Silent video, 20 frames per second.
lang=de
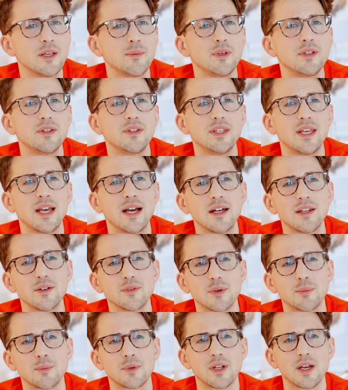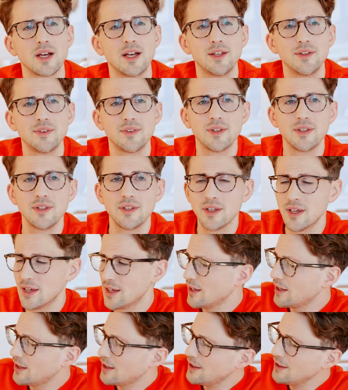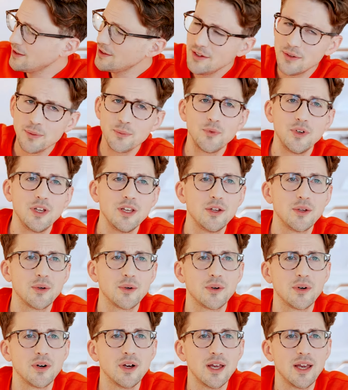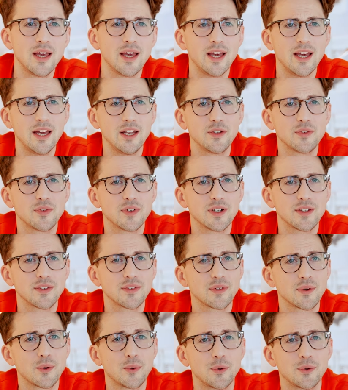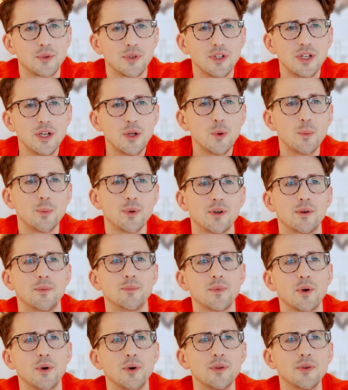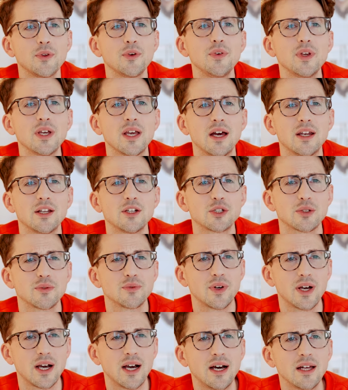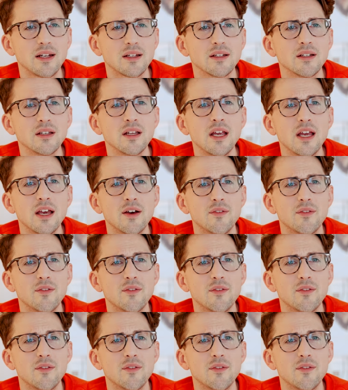nehme ich die Jade 35 in diesem Video etwas unter die Lupe. Und so viel kann ich schon verraten,